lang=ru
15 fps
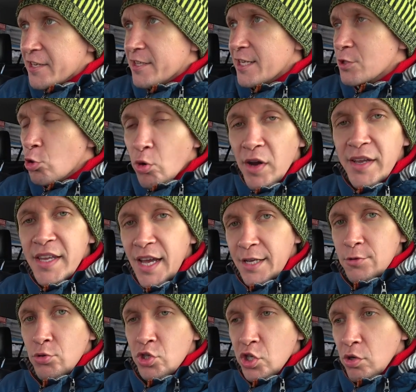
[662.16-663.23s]
насколько я
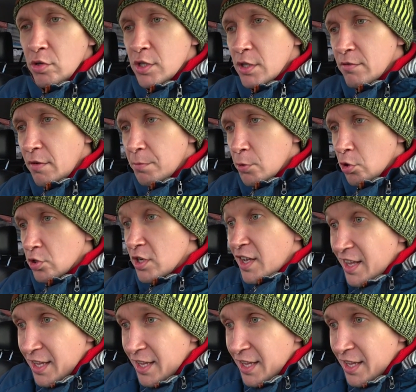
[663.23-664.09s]
изучил этот вопрос.